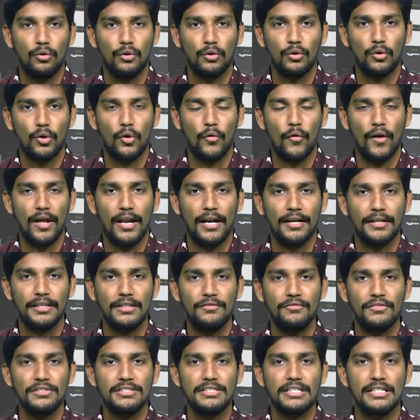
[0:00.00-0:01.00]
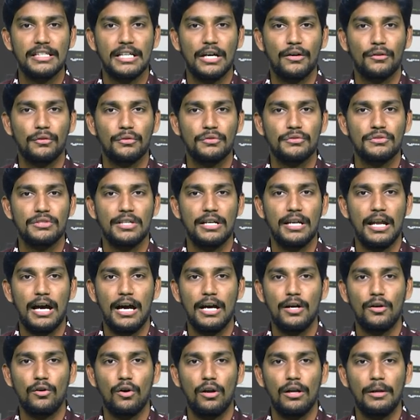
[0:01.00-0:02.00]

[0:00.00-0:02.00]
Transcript: కోలుకోవాలని విజయనగరం జిల్లా